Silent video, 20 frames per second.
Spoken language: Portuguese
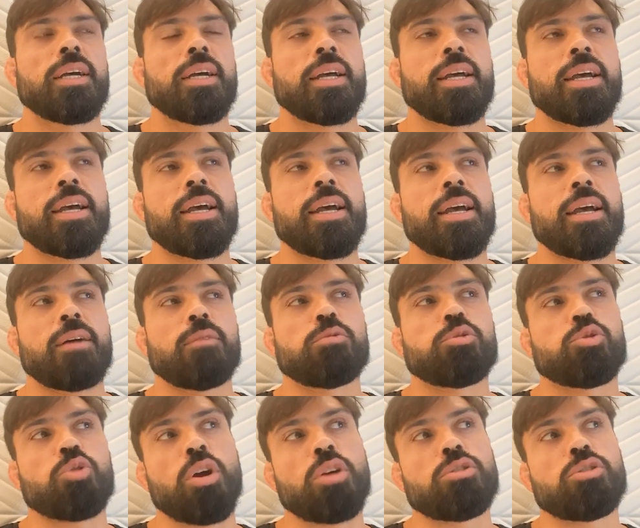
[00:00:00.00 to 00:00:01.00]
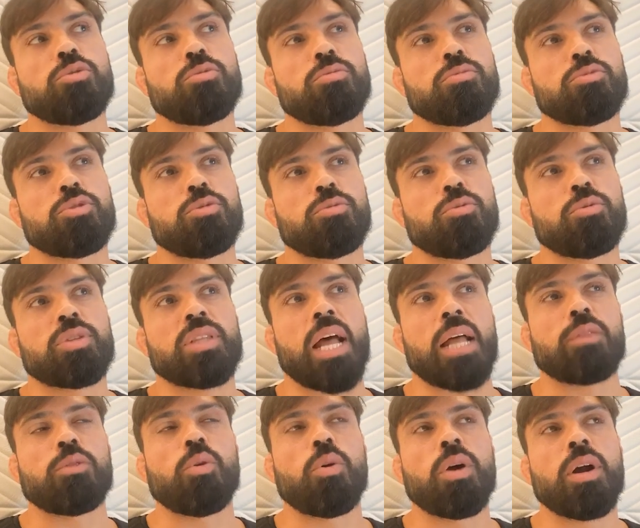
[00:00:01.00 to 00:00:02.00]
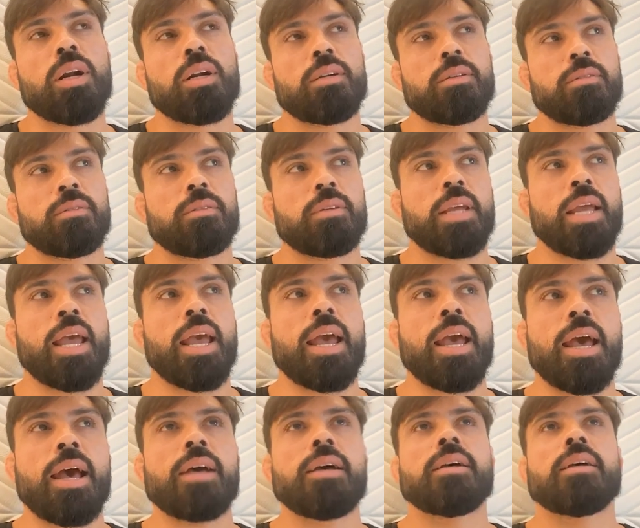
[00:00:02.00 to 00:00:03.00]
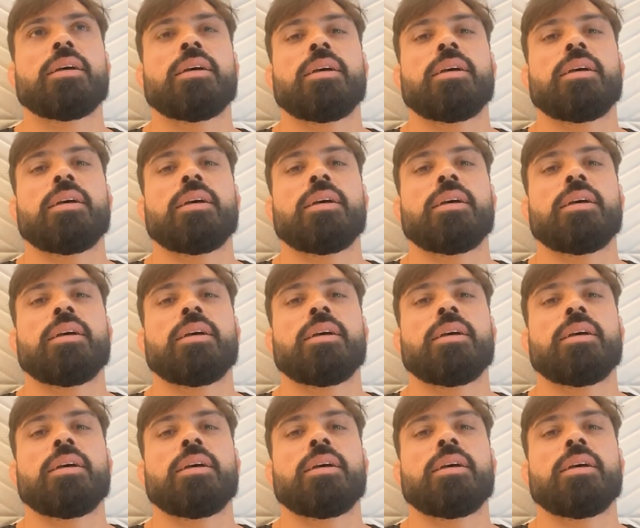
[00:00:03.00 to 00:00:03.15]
é, o sonho de um, de um lutador é